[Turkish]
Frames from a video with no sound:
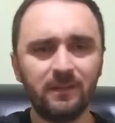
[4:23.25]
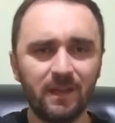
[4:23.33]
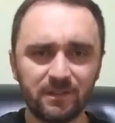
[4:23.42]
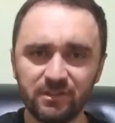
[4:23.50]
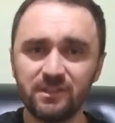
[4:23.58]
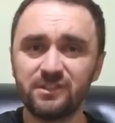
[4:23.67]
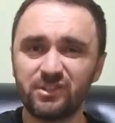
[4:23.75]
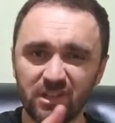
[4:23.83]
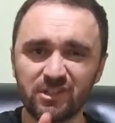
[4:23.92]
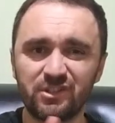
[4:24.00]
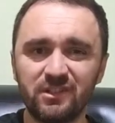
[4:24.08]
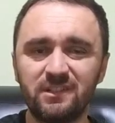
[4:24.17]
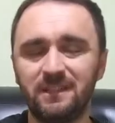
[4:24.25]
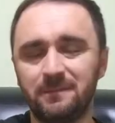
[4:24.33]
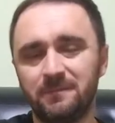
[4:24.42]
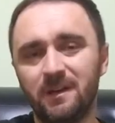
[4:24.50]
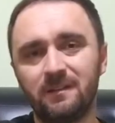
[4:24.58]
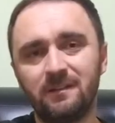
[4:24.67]
gerçi nasıl çalışılır
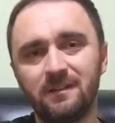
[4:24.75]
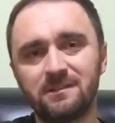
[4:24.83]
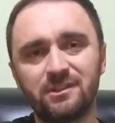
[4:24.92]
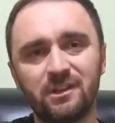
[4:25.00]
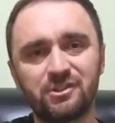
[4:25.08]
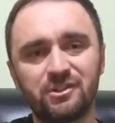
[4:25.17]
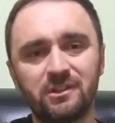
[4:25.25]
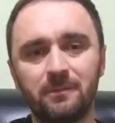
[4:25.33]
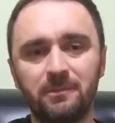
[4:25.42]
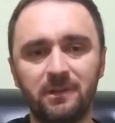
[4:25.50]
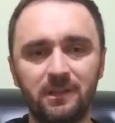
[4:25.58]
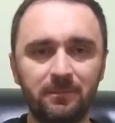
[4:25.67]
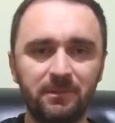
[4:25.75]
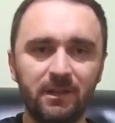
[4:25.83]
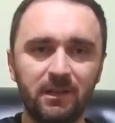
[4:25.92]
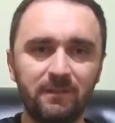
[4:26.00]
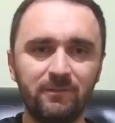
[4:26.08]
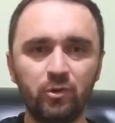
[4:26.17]
diyeyim yani nasıl çalışılırla birlikte bir
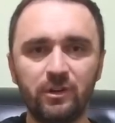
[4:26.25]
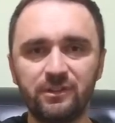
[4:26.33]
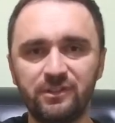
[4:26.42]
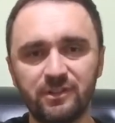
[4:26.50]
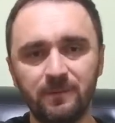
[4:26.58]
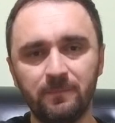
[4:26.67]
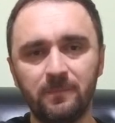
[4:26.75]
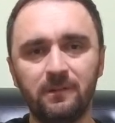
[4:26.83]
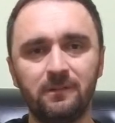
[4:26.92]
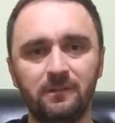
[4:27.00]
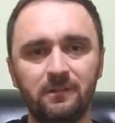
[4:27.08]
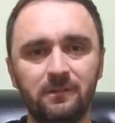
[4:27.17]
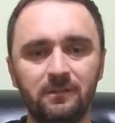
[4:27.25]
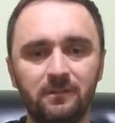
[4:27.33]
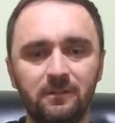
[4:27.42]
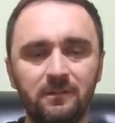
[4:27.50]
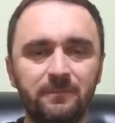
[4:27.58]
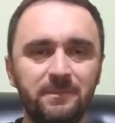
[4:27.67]
tane video atacağım. Ee,
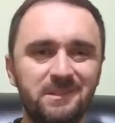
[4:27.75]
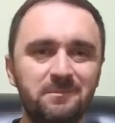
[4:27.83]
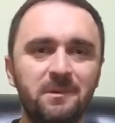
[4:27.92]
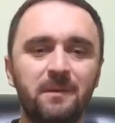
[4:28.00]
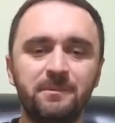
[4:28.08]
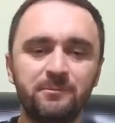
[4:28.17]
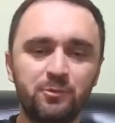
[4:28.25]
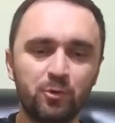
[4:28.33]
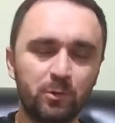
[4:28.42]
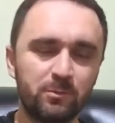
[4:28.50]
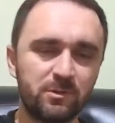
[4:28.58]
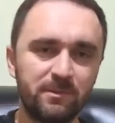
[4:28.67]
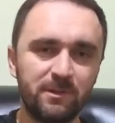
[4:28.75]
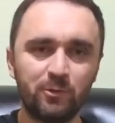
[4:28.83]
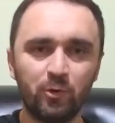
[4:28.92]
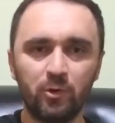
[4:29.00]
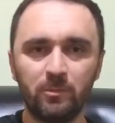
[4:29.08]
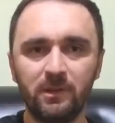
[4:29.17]
ya bizim yapmış olduğumuz
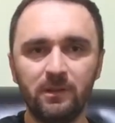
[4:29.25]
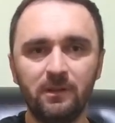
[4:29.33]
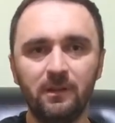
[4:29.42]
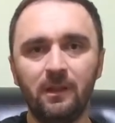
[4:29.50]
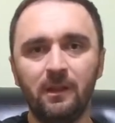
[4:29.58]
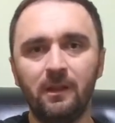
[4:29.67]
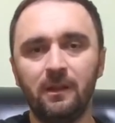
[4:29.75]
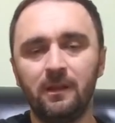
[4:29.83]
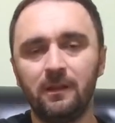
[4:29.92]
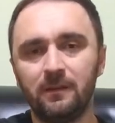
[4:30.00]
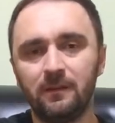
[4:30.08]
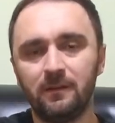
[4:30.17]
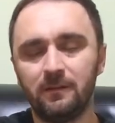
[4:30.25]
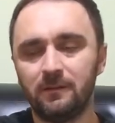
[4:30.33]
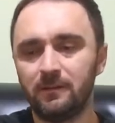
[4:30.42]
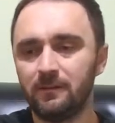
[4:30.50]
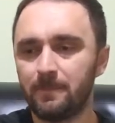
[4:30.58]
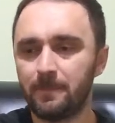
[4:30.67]
metronomla
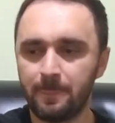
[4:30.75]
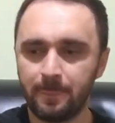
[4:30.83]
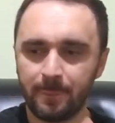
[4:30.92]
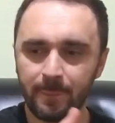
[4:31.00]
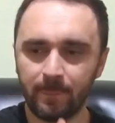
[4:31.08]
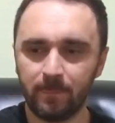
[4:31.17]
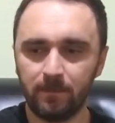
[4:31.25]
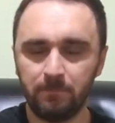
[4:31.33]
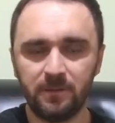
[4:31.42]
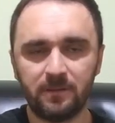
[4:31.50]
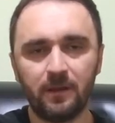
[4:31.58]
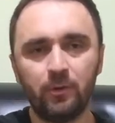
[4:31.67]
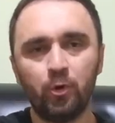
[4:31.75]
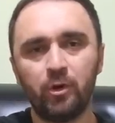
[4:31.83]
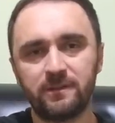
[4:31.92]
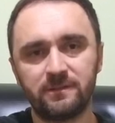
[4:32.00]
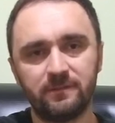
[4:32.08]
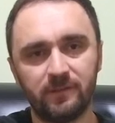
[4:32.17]
e, bir tane
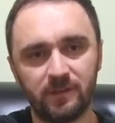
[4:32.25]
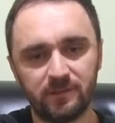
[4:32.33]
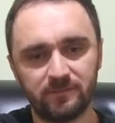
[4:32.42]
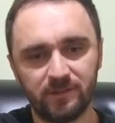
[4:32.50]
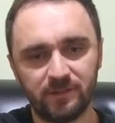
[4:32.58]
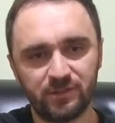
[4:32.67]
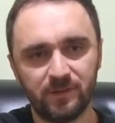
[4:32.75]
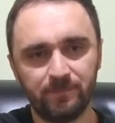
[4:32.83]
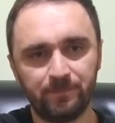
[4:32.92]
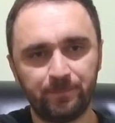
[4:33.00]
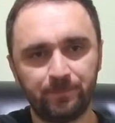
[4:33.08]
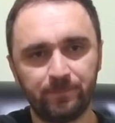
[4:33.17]
örnek vereceğim.